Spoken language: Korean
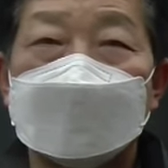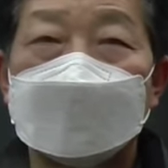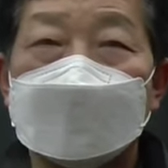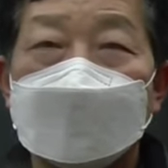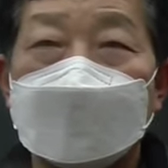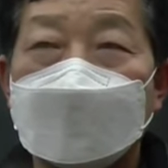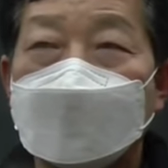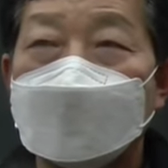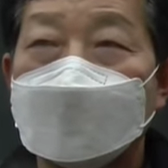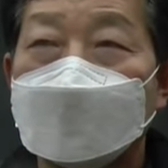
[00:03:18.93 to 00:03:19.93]

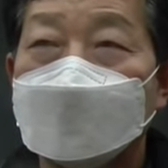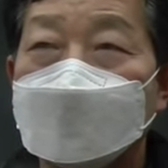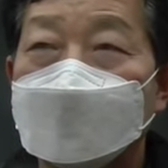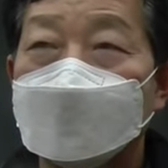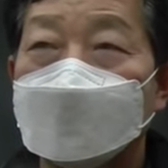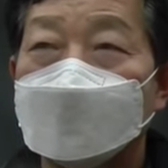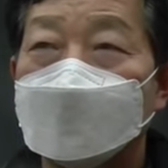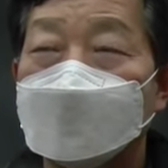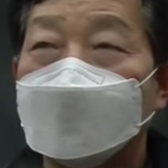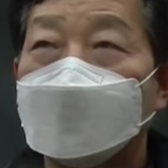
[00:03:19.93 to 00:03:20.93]
거기에다가 이제 그
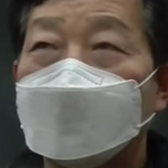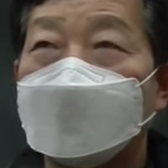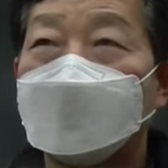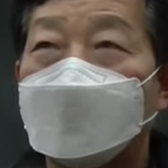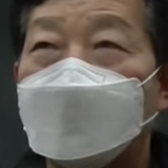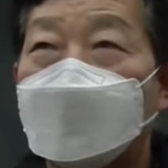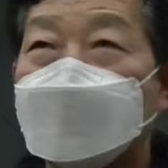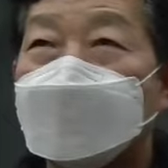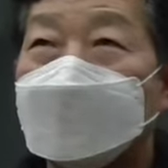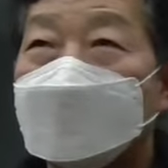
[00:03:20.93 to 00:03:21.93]
옛날에 그 뭐
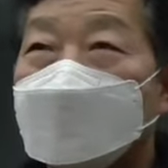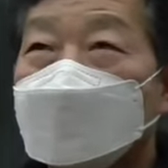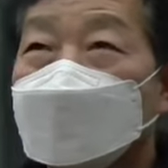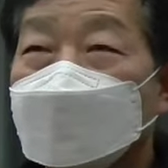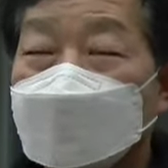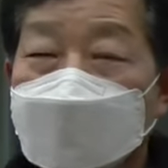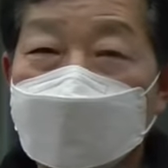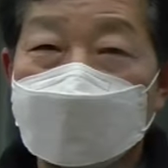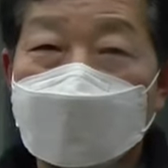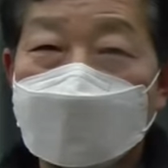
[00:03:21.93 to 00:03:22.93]
보안과라고 있었는데
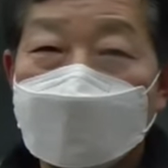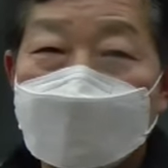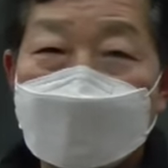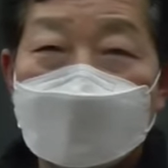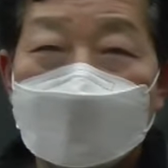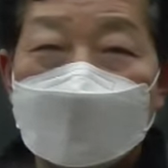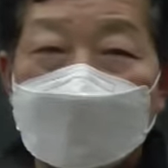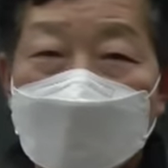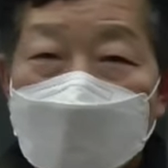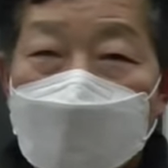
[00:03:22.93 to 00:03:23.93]
거기다가
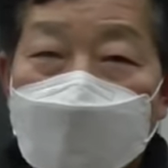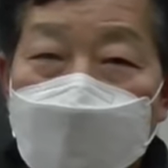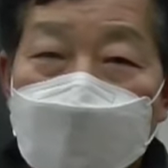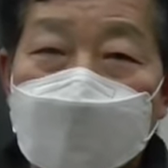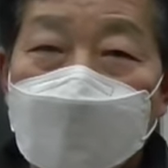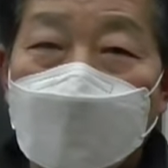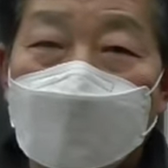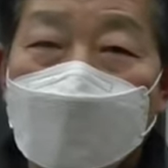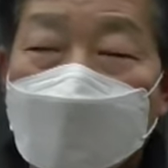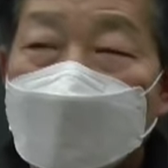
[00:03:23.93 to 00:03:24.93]
물어봤더니
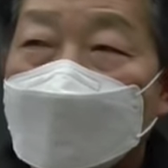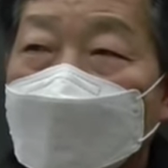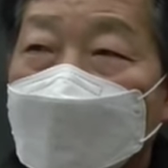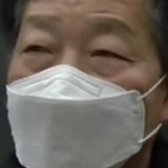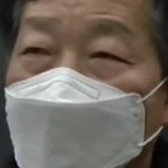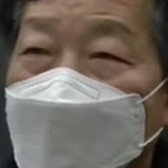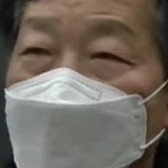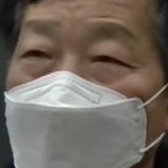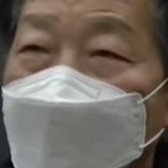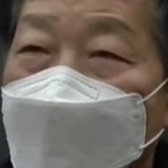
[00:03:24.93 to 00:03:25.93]
어, 그쪽
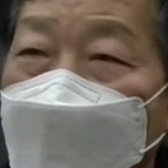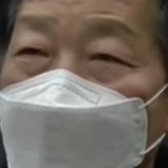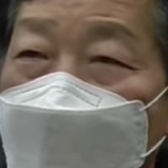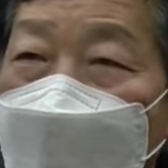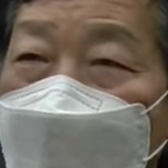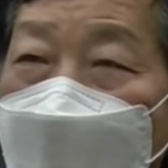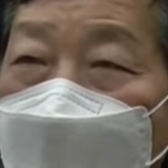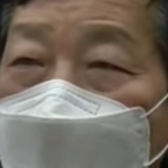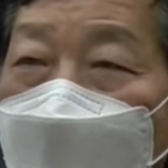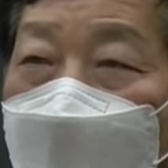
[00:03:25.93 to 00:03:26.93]
지역에는 뭐
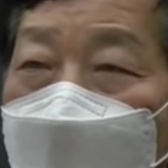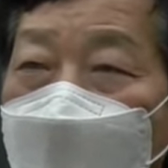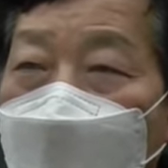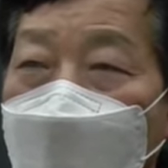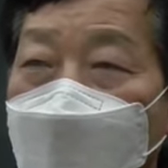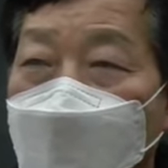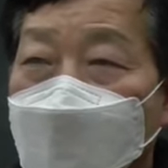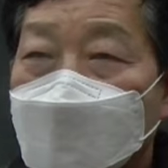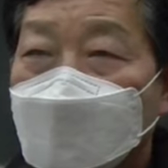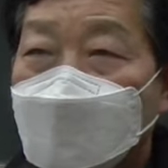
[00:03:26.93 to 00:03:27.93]
화약
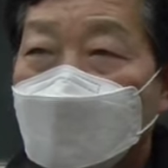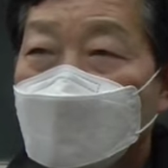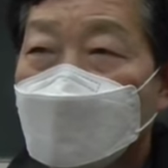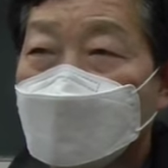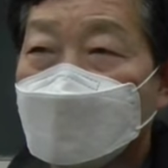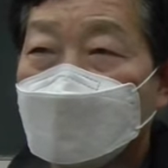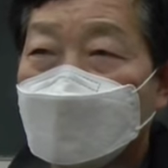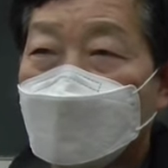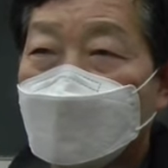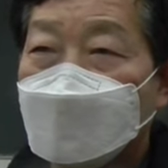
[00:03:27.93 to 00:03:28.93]
가지고 발파하는
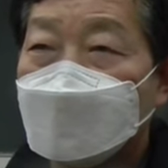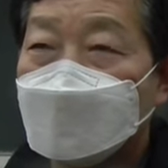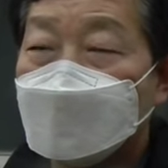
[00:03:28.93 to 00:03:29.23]
데가